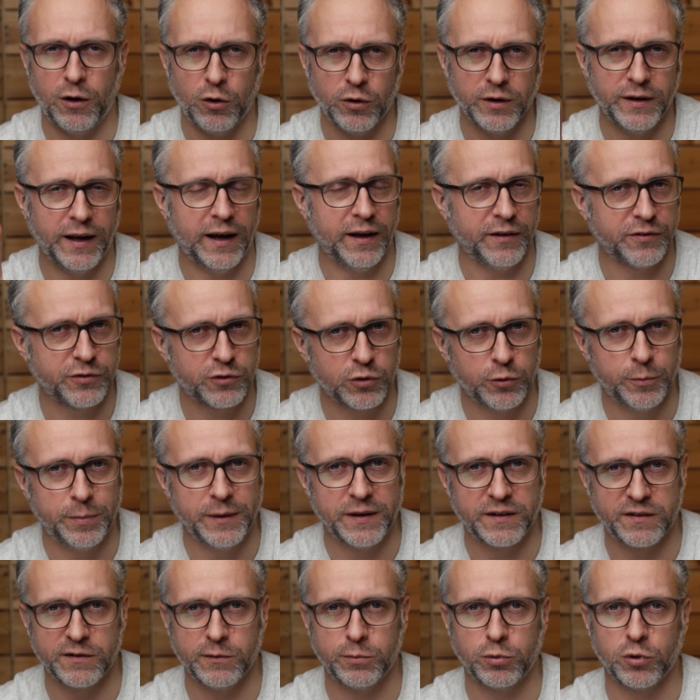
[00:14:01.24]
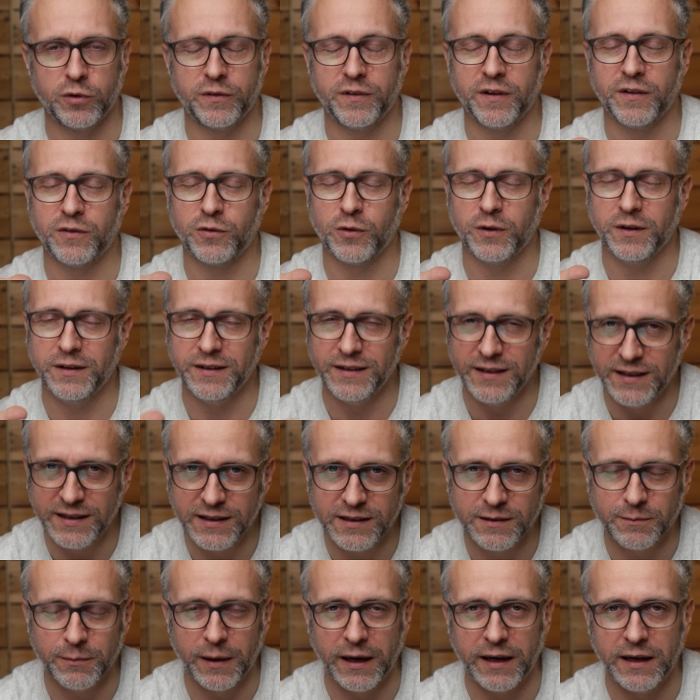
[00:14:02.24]
auch in Astro-Pixel-Prozessor
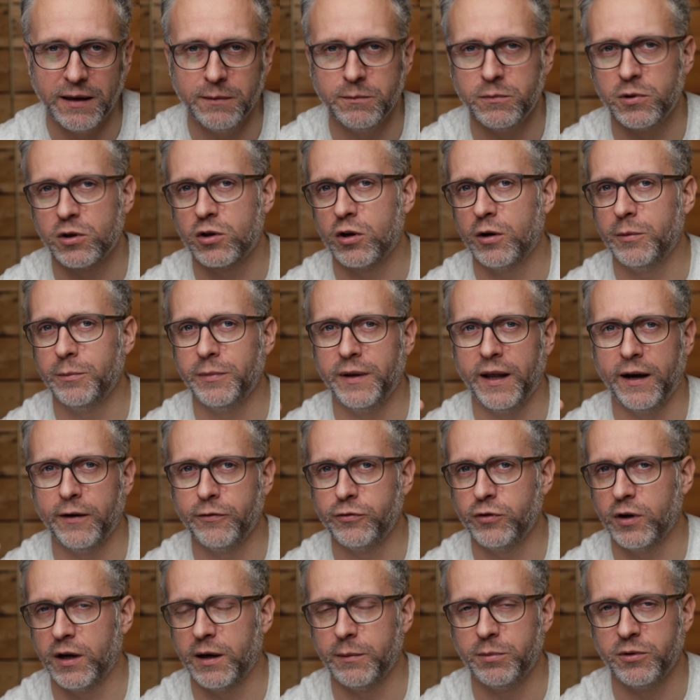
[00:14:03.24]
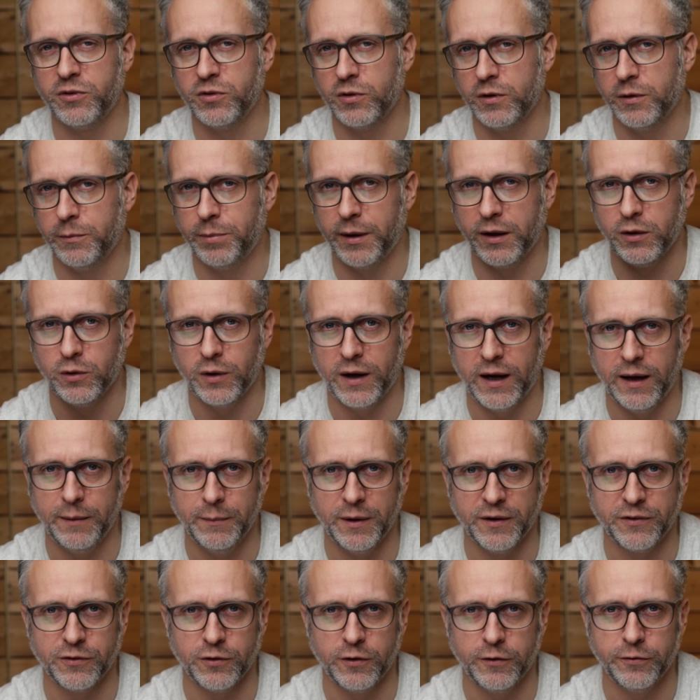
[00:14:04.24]
nicht mehr hinbekommen. Dafür habe ich so eine
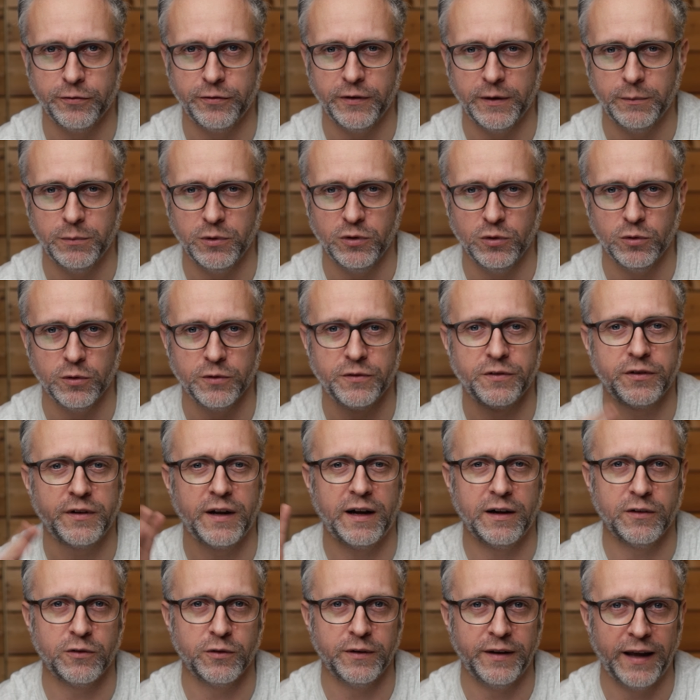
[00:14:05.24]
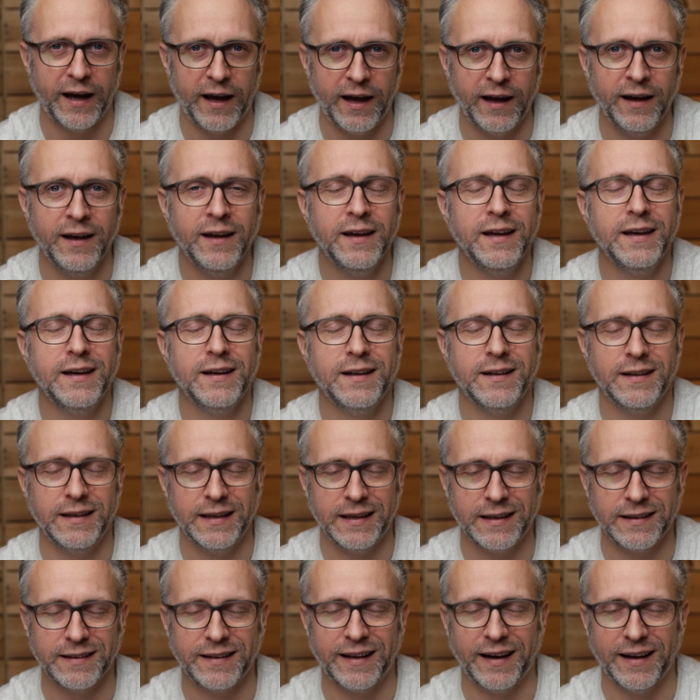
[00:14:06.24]
Panorama-Software benutzt. Also da
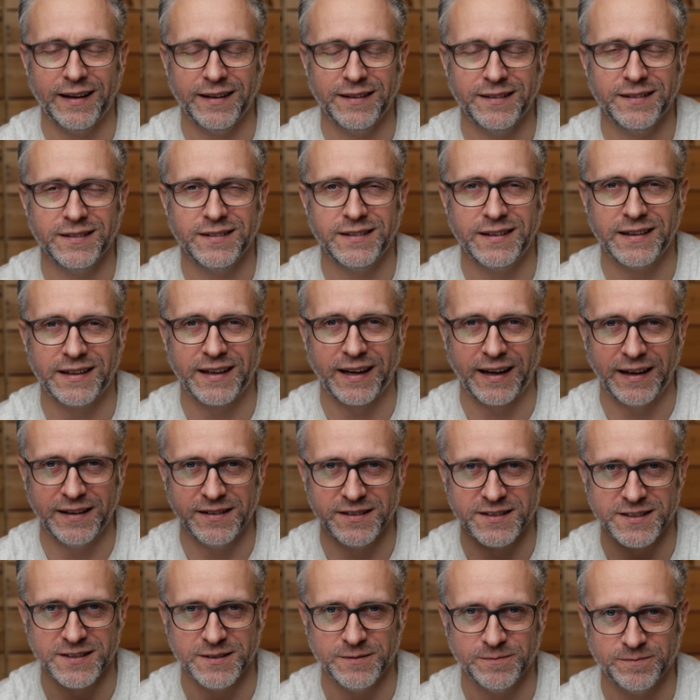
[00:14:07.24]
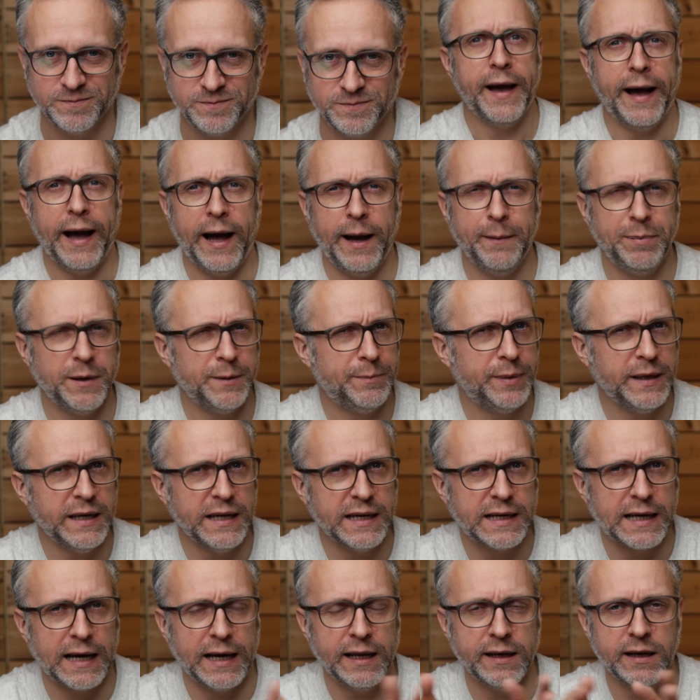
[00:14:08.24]
liegen dann die Grenzen.
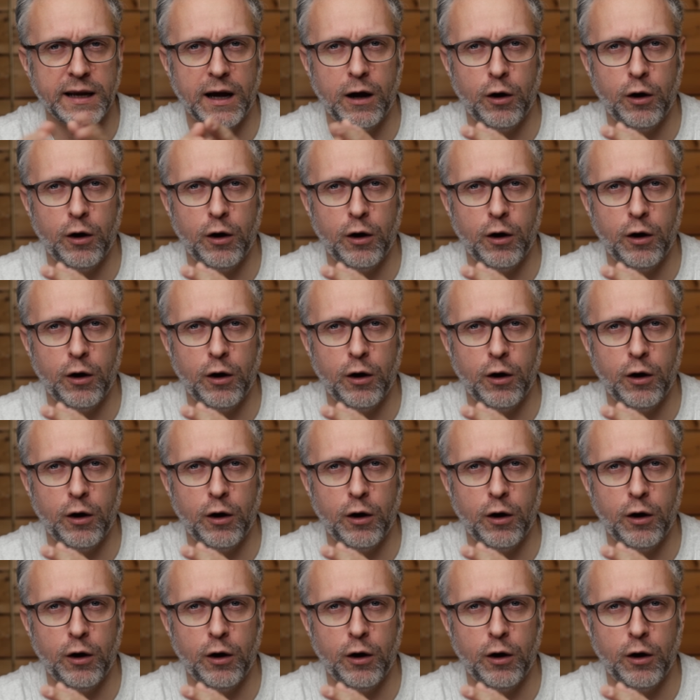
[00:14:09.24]
APP kann